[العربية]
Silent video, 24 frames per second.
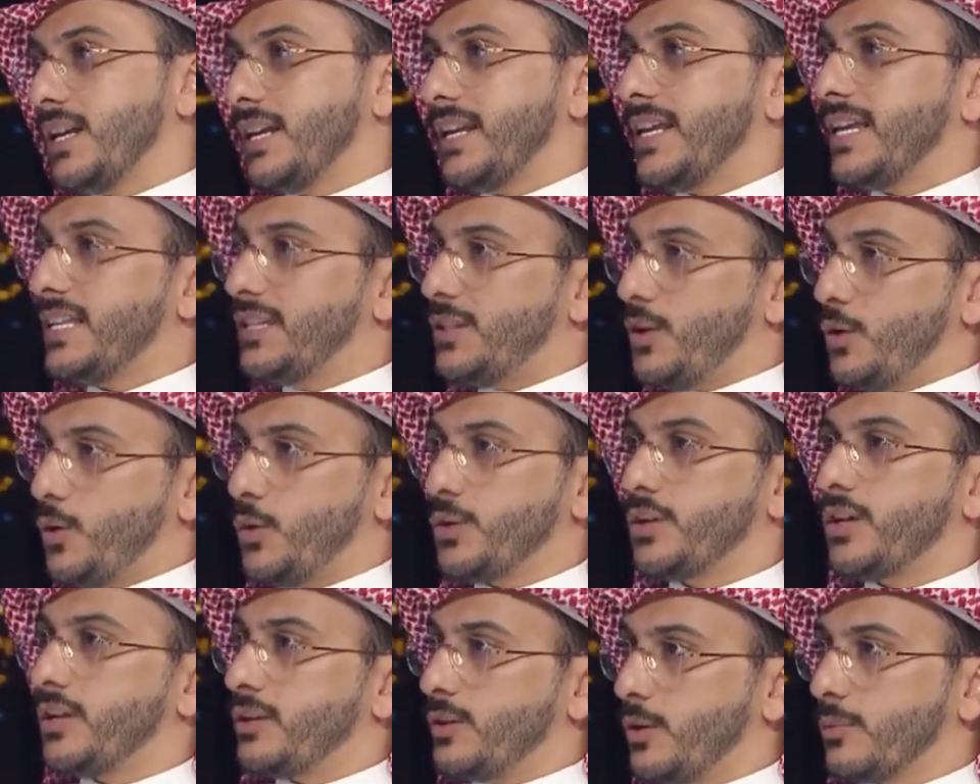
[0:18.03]
اللي
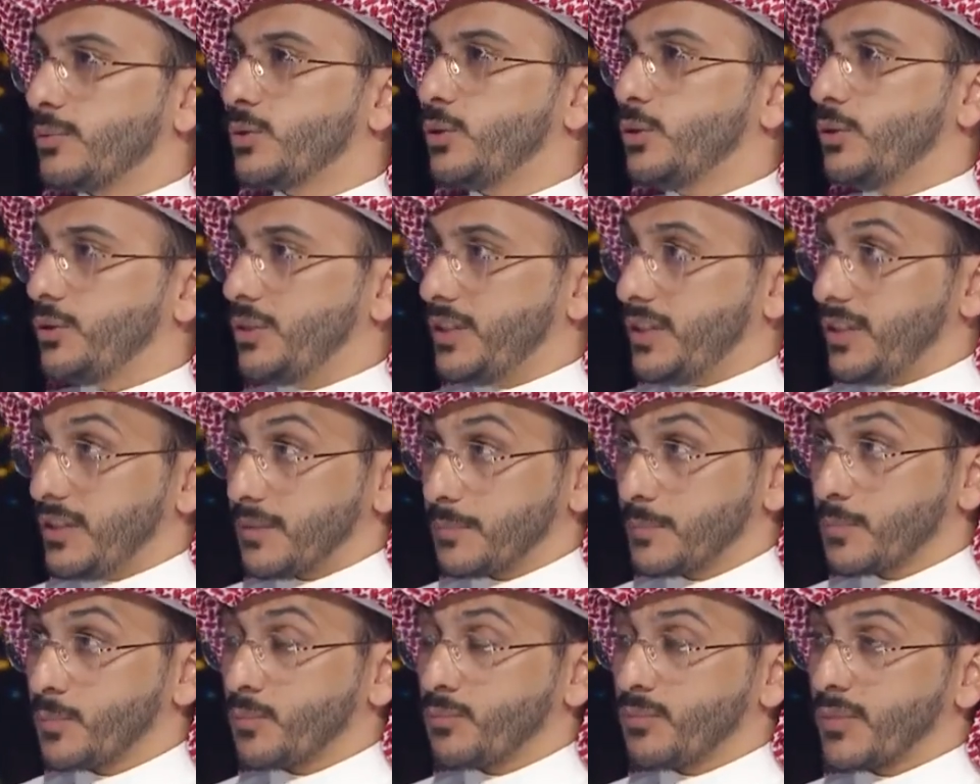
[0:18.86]
يدعون أنهم سعوديين
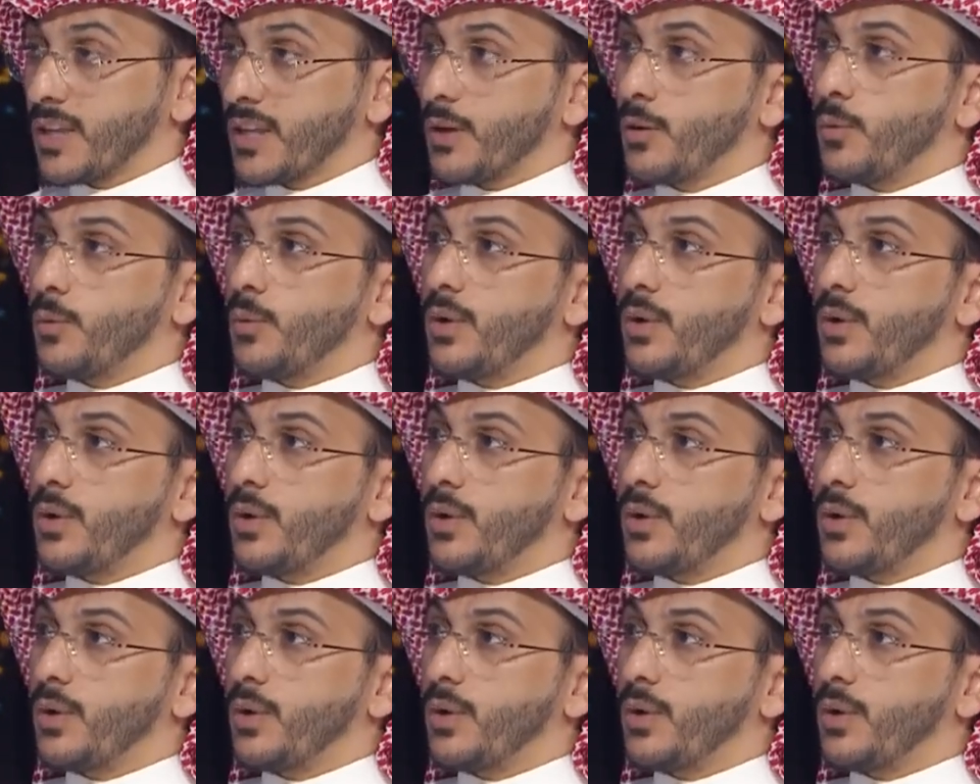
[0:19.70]
نعم.